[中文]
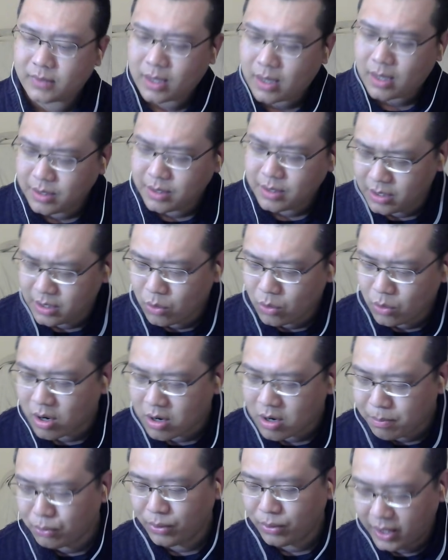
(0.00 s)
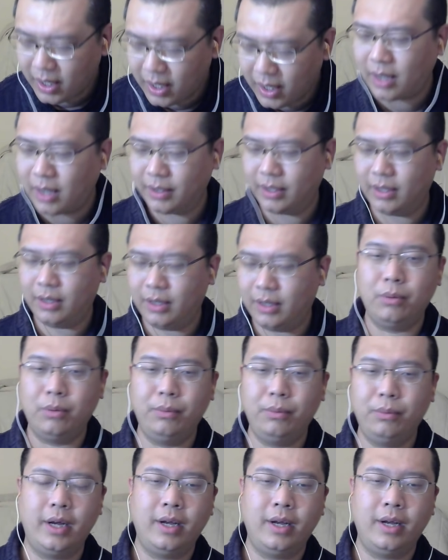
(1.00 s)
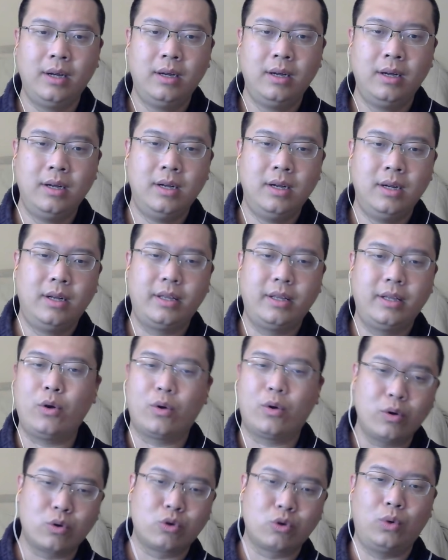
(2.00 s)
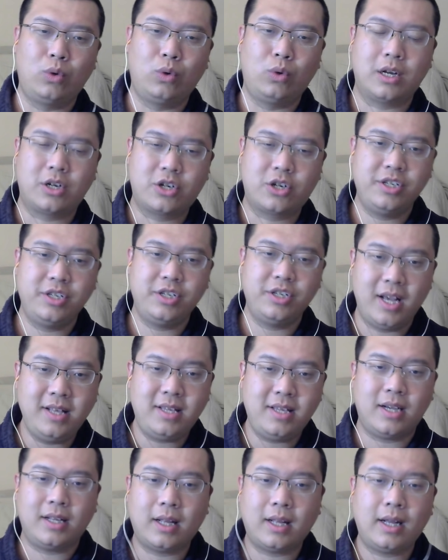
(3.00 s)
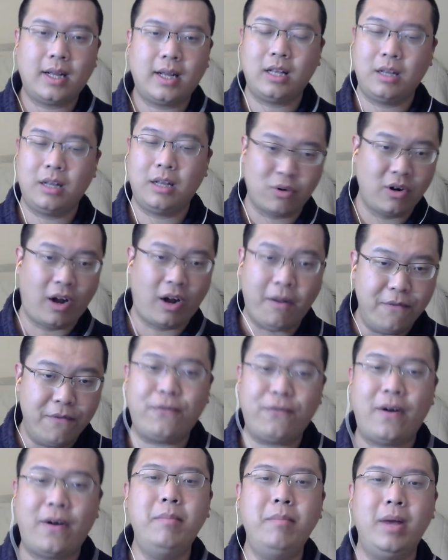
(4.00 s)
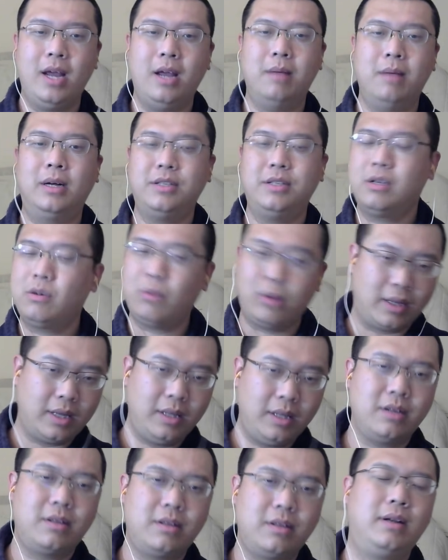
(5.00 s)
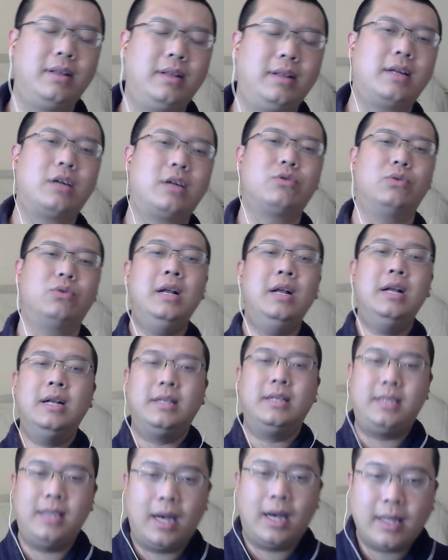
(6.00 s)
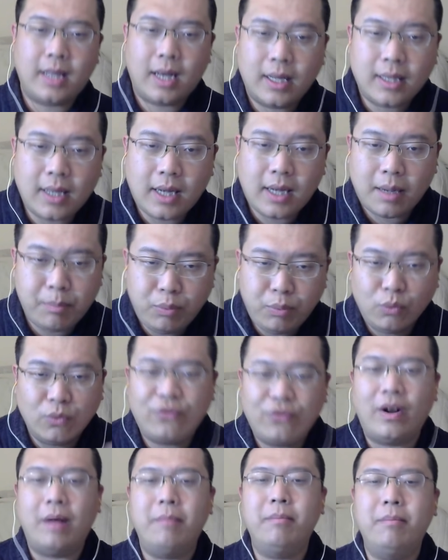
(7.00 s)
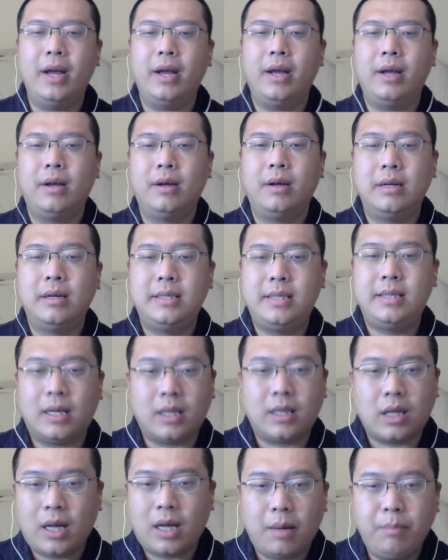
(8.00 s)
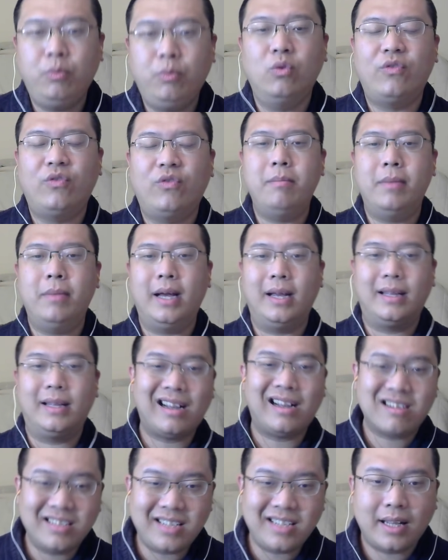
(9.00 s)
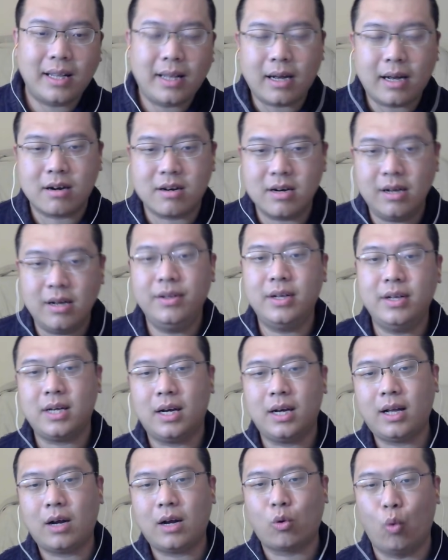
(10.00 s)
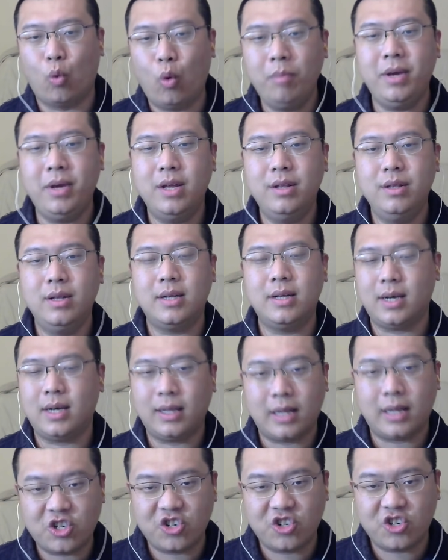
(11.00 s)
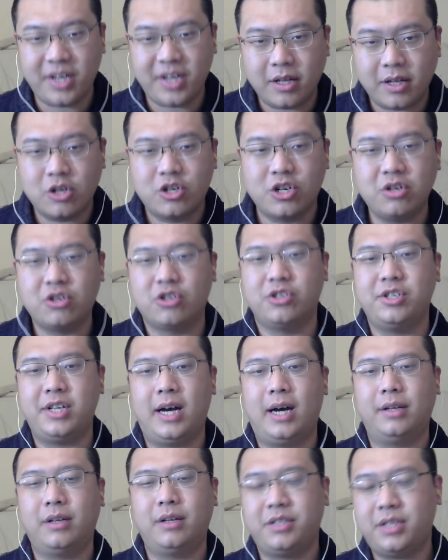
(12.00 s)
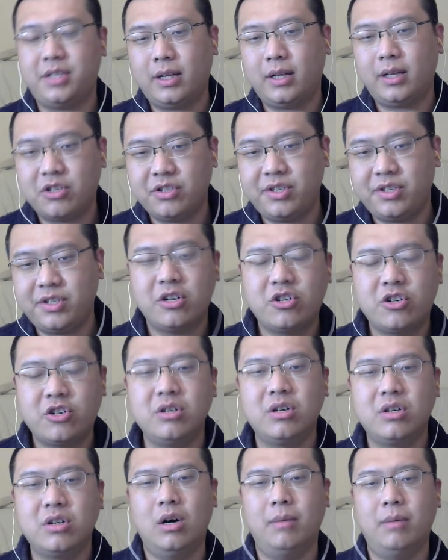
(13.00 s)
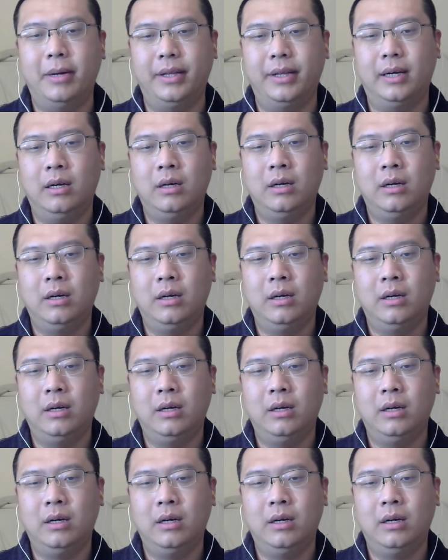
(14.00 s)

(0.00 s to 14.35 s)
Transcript: 情况是不一样的，对不对？那有人又说了，之前加拿大那不是很反美吗？其实我跟你跟大家说，加拿大不反美，加拿大不反美。但是加拿大人呢，加拿大国民呢，加拿大之前的政治家呢，加拿大之前的政客们呢，